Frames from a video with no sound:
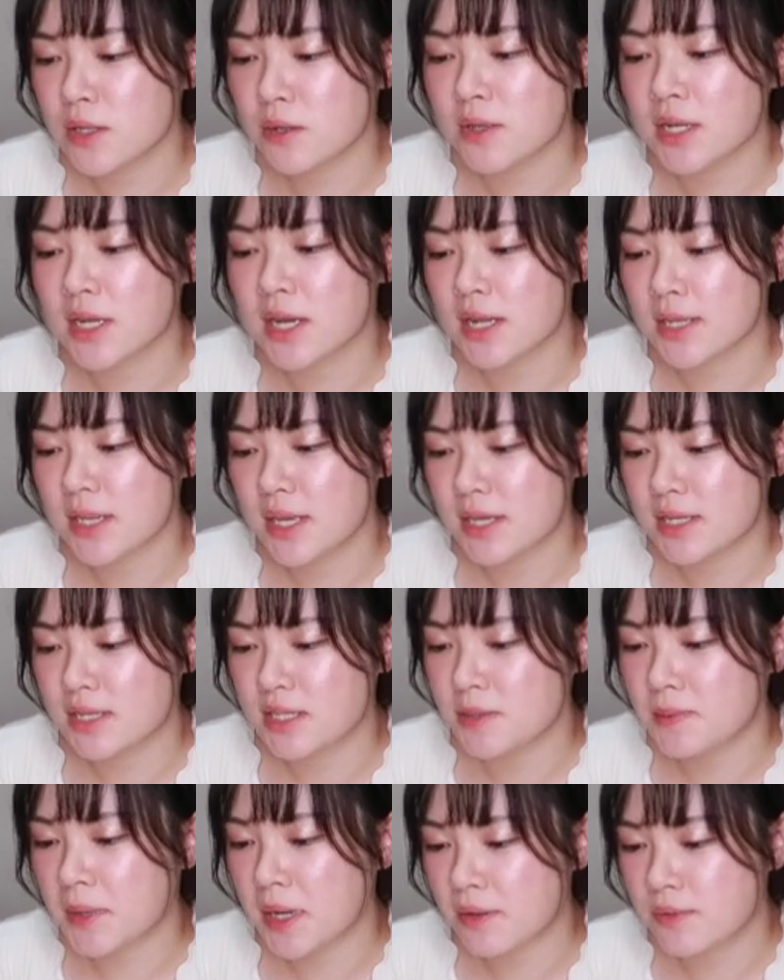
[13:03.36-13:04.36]
の中で
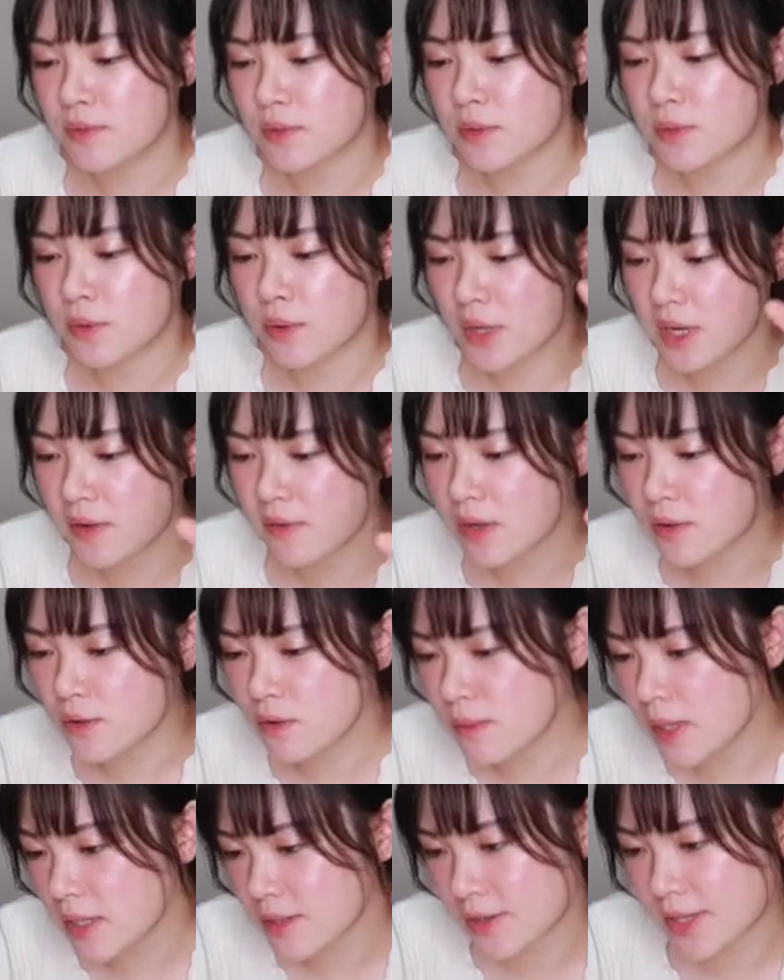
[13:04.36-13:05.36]
一番これは
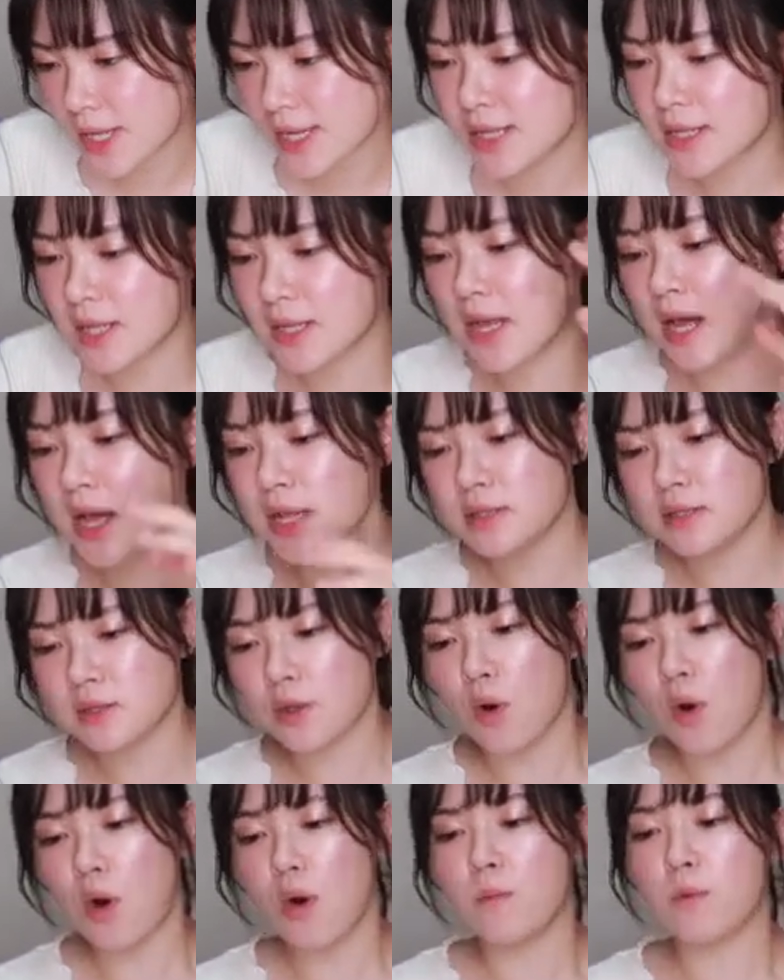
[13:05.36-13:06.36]
うまくできたな
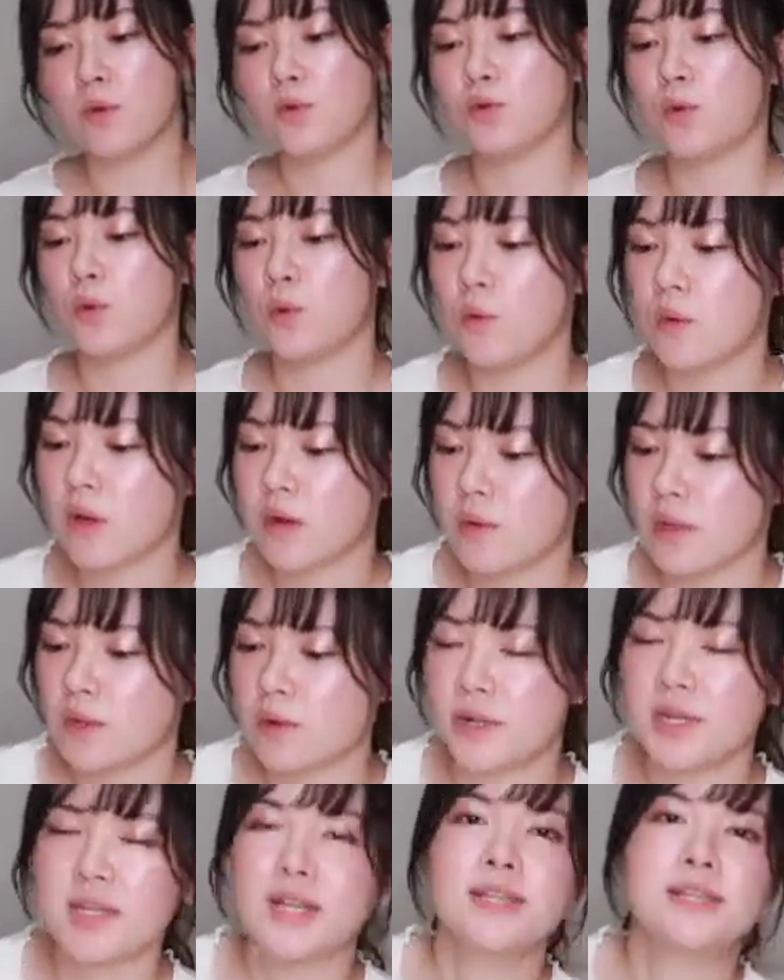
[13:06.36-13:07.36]
と思う動画は
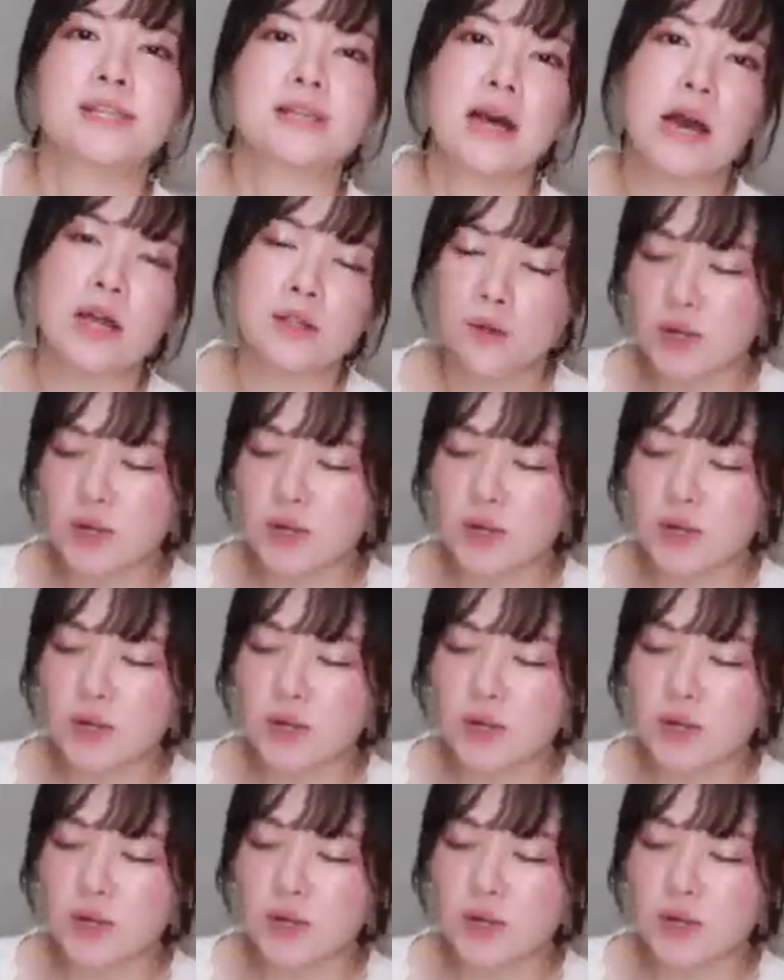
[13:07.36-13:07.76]
どれですか？